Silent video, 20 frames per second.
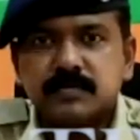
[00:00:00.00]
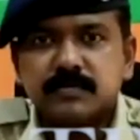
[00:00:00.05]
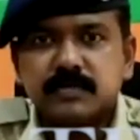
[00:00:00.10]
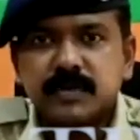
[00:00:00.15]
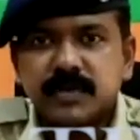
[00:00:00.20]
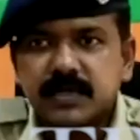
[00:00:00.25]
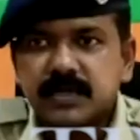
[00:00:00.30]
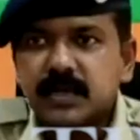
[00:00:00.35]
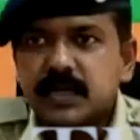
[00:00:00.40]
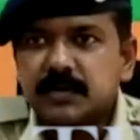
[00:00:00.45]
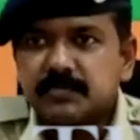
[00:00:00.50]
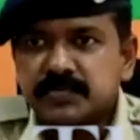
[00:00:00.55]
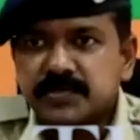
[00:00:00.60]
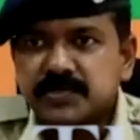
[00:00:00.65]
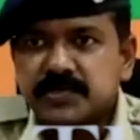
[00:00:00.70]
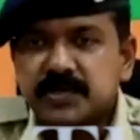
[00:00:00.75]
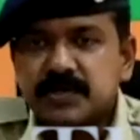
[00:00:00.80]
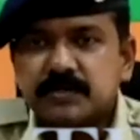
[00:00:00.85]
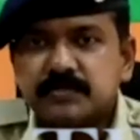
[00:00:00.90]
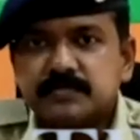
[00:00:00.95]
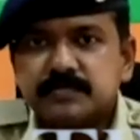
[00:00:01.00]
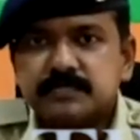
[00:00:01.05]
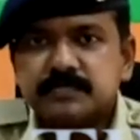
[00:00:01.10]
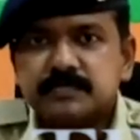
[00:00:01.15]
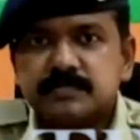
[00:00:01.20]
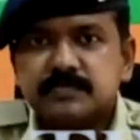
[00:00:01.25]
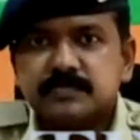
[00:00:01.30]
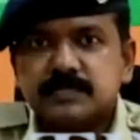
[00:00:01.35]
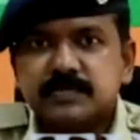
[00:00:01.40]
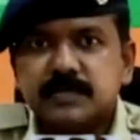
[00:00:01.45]
వెళ్ళి కల్పించడం
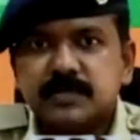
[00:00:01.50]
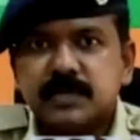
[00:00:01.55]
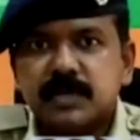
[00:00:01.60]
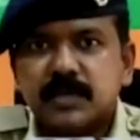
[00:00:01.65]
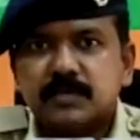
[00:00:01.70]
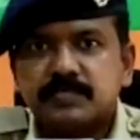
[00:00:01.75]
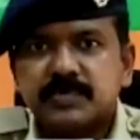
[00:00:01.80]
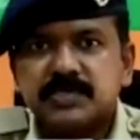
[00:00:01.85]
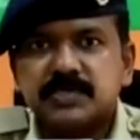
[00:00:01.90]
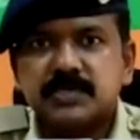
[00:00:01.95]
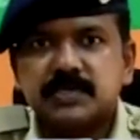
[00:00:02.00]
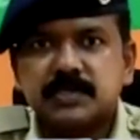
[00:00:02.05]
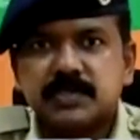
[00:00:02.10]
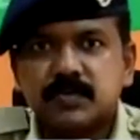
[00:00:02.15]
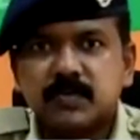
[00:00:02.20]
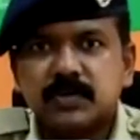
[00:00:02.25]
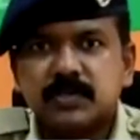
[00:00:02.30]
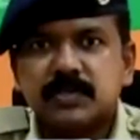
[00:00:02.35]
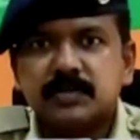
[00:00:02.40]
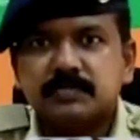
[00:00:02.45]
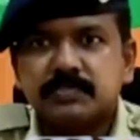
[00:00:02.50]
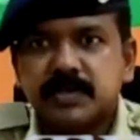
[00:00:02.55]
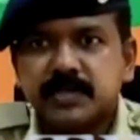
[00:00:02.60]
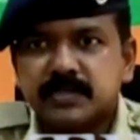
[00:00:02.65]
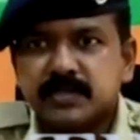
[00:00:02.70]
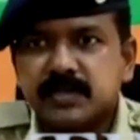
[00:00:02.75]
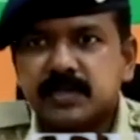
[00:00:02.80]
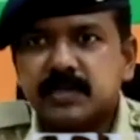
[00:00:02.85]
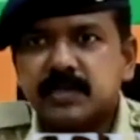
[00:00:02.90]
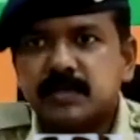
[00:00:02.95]
కల్పించిన తర్వాత
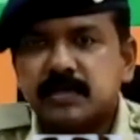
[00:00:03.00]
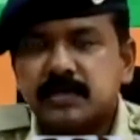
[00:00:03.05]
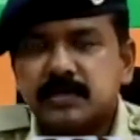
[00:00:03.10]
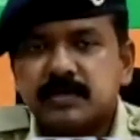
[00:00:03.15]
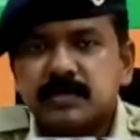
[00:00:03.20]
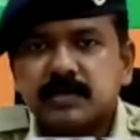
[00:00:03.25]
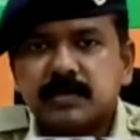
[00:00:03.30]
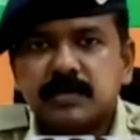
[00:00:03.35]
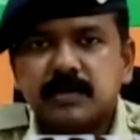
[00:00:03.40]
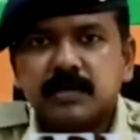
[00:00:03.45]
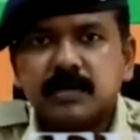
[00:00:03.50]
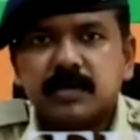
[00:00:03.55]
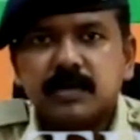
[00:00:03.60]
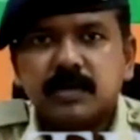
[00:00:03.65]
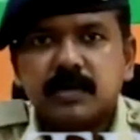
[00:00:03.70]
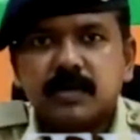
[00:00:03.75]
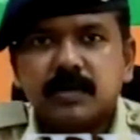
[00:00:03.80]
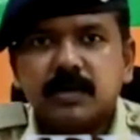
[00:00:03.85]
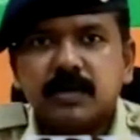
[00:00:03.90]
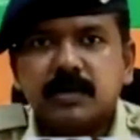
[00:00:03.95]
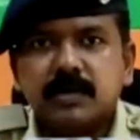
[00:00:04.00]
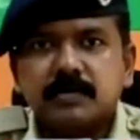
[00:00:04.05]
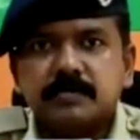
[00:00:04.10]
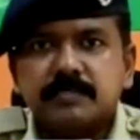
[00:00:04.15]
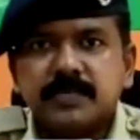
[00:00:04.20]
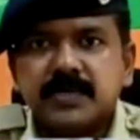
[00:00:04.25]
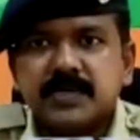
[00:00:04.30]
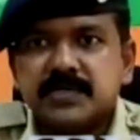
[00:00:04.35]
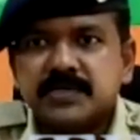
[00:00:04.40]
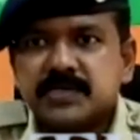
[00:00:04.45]
ప్రతి
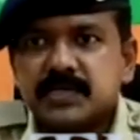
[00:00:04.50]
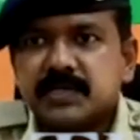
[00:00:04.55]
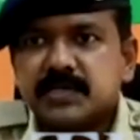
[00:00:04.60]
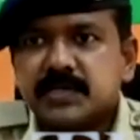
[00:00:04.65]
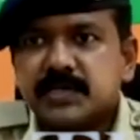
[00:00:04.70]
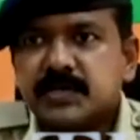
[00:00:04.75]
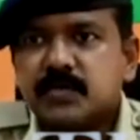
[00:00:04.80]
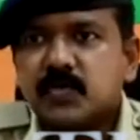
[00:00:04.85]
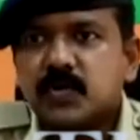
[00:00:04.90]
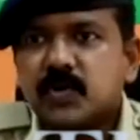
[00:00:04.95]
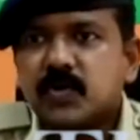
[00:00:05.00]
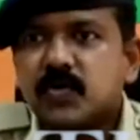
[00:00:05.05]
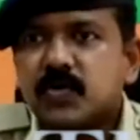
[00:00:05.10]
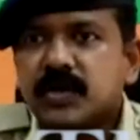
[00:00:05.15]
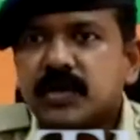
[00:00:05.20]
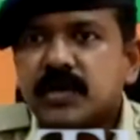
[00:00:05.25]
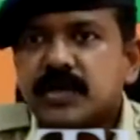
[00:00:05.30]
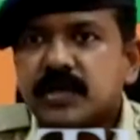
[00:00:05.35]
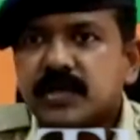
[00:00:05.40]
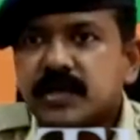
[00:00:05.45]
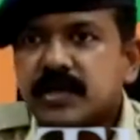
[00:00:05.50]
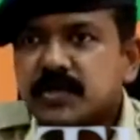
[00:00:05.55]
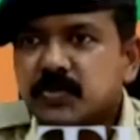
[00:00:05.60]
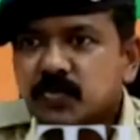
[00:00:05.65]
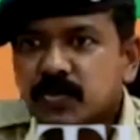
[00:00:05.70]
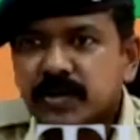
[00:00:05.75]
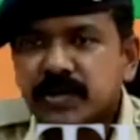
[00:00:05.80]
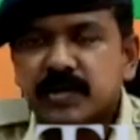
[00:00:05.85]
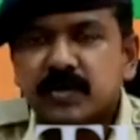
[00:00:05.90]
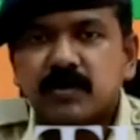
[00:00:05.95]
పిటిషన్కి ఒక్కొక్క
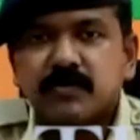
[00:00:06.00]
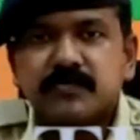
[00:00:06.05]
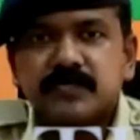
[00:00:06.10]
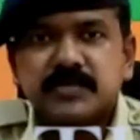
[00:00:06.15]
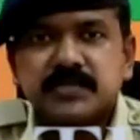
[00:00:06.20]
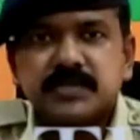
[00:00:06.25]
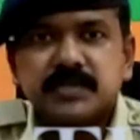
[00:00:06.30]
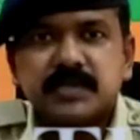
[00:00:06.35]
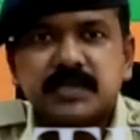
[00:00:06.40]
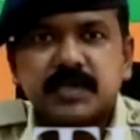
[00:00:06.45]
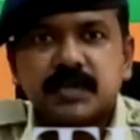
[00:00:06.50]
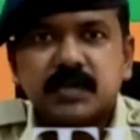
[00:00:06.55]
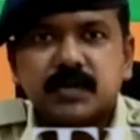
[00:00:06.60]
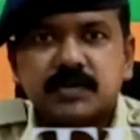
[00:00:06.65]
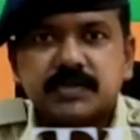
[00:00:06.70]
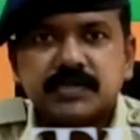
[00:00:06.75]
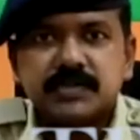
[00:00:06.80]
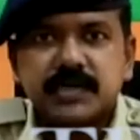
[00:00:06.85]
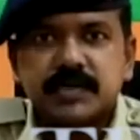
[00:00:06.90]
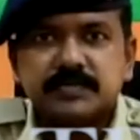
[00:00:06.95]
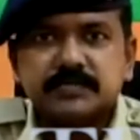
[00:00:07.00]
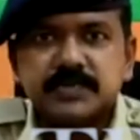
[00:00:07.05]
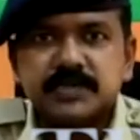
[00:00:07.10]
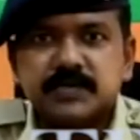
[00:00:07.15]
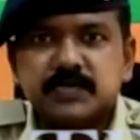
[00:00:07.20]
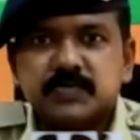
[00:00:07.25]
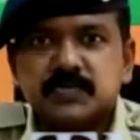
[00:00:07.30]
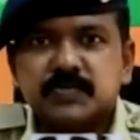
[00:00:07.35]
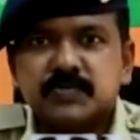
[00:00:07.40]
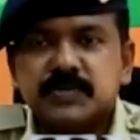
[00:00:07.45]
ఎంక్వైరీ ఆఫీసర్ని అలాట్ చేయడం
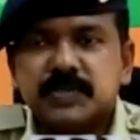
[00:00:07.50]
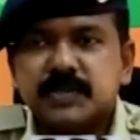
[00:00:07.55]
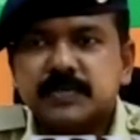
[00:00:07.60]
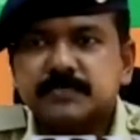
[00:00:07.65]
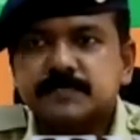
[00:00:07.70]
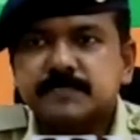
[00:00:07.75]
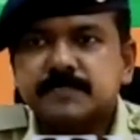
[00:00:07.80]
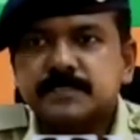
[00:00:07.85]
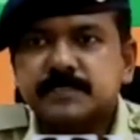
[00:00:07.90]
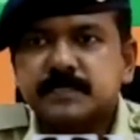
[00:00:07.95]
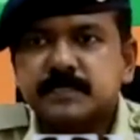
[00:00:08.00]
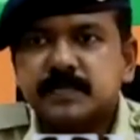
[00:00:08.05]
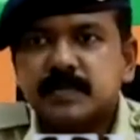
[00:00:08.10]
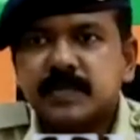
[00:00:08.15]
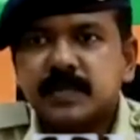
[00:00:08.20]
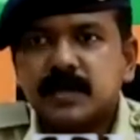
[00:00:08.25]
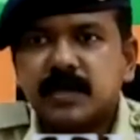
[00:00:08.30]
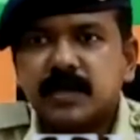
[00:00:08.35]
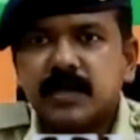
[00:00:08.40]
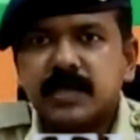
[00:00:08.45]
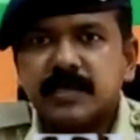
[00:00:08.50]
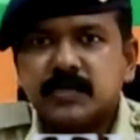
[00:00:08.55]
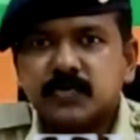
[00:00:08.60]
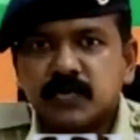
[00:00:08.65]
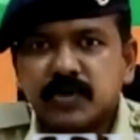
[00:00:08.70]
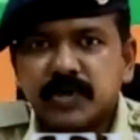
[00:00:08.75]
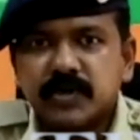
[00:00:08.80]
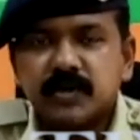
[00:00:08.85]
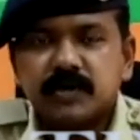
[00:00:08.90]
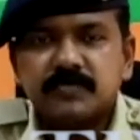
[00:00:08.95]
జరుగుతుంది ఆ
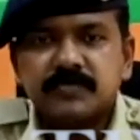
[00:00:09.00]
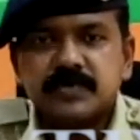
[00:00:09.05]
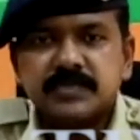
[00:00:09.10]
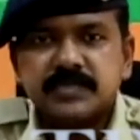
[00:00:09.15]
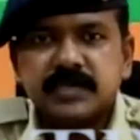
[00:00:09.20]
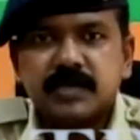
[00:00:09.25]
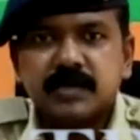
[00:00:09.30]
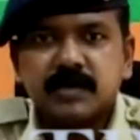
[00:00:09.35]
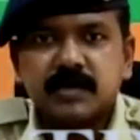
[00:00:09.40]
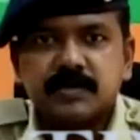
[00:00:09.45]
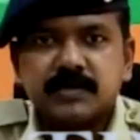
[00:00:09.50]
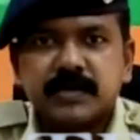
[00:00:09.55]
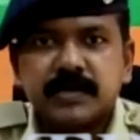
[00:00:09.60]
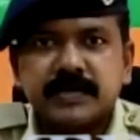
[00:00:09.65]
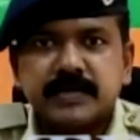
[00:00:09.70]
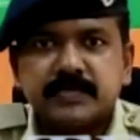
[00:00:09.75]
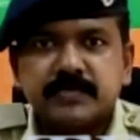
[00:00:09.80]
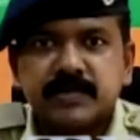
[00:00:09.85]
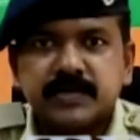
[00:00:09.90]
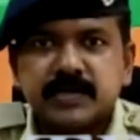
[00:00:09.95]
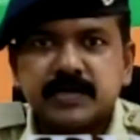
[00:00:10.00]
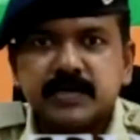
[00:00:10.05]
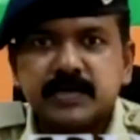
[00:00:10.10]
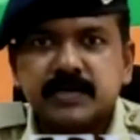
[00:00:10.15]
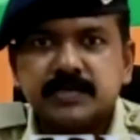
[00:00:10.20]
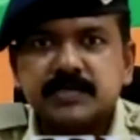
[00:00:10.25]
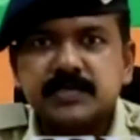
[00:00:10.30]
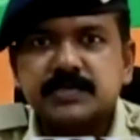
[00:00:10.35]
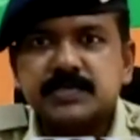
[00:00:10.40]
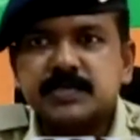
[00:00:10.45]
ఎంక్వైరీ ఆఫీసర్ అలాట్ అయిన
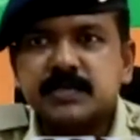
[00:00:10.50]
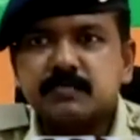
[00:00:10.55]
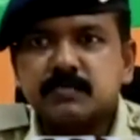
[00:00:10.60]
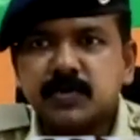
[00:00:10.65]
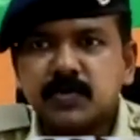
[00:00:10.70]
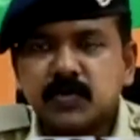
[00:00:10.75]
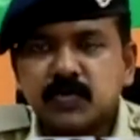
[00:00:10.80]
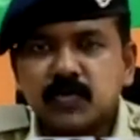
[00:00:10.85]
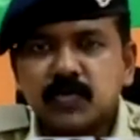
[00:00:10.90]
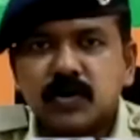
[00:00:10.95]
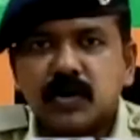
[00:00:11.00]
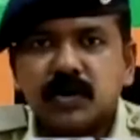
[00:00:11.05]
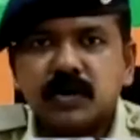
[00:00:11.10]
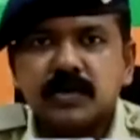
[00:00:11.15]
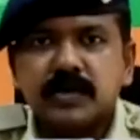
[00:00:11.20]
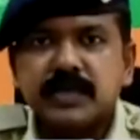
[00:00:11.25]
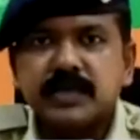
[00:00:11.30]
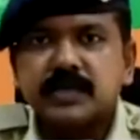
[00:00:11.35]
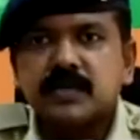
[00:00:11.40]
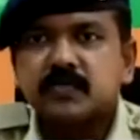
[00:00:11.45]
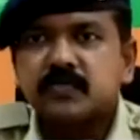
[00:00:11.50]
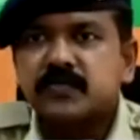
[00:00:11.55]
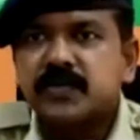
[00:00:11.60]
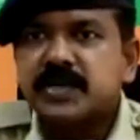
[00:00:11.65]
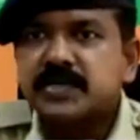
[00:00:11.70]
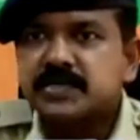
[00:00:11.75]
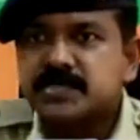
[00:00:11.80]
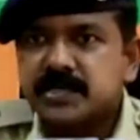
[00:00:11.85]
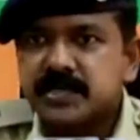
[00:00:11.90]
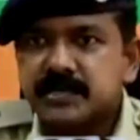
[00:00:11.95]
వెంటనే సిస్టంలో ఆన్లైన్లో
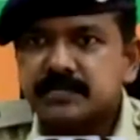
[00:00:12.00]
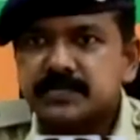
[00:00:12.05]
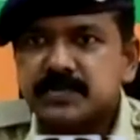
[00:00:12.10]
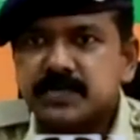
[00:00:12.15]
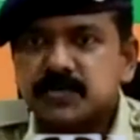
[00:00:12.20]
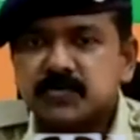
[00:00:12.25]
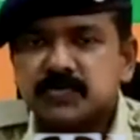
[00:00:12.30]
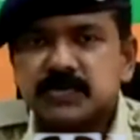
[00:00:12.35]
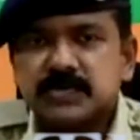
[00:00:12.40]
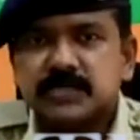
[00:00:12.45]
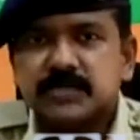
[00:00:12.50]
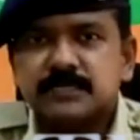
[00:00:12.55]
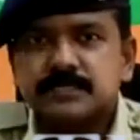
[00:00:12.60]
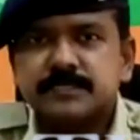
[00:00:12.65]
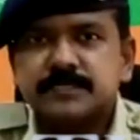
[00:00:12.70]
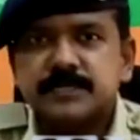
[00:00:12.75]
ఫీడ్ చేయడం జరుగుతుంది